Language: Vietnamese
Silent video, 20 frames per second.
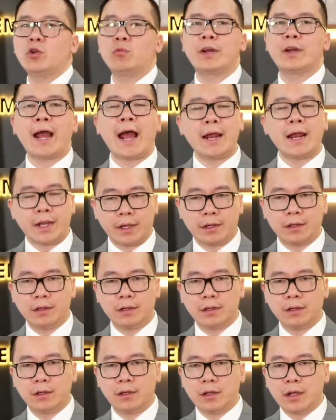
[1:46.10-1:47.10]
A này?
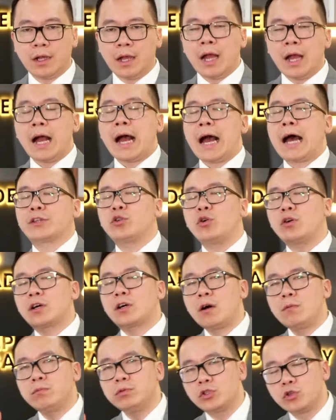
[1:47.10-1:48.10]
À, tôi
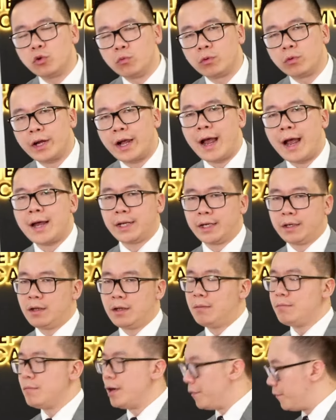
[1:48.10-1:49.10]
không dùng cái A này nữa
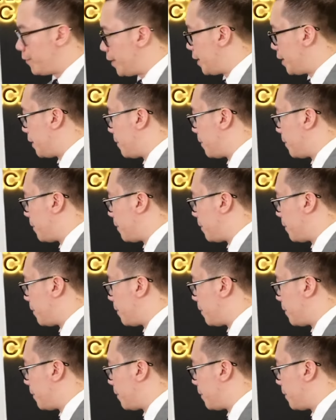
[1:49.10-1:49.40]
bởi vì